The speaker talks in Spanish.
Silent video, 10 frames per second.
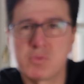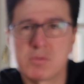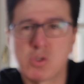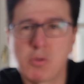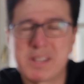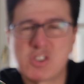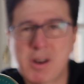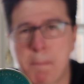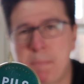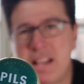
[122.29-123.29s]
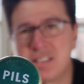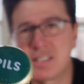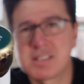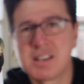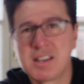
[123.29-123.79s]
solo menciona
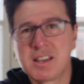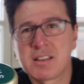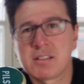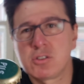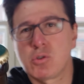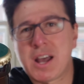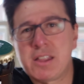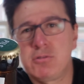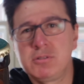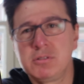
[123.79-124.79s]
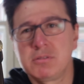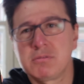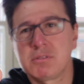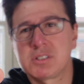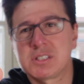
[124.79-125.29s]
pills dorado,
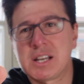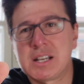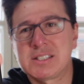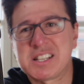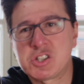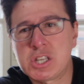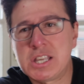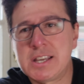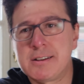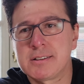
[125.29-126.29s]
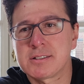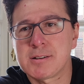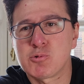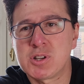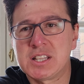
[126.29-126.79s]
está sencilla, está
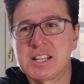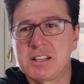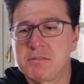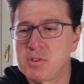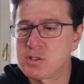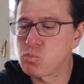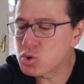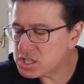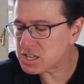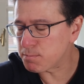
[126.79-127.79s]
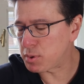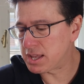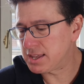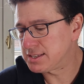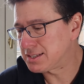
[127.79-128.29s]
bonita, es muy
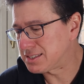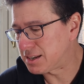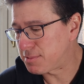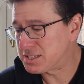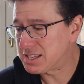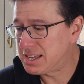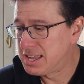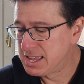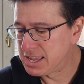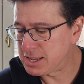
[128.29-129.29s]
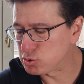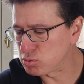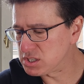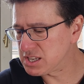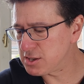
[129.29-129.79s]
simple esta cerveza en su
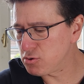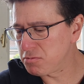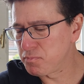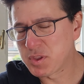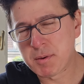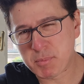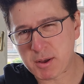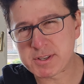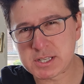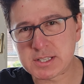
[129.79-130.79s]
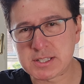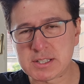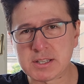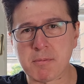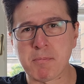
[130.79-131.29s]
diseño, pero a
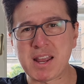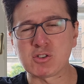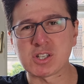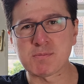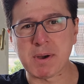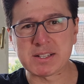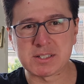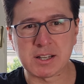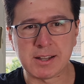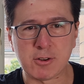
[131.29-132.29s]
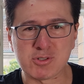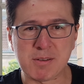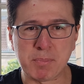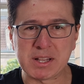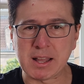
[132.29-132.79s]
veces menos es más. Lo
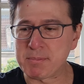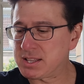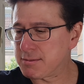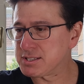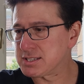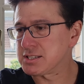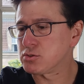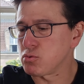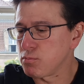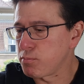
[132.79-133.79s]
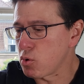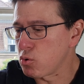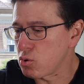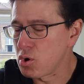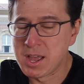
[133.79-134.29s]
simple también a veces es un
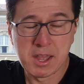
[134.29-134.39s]
poco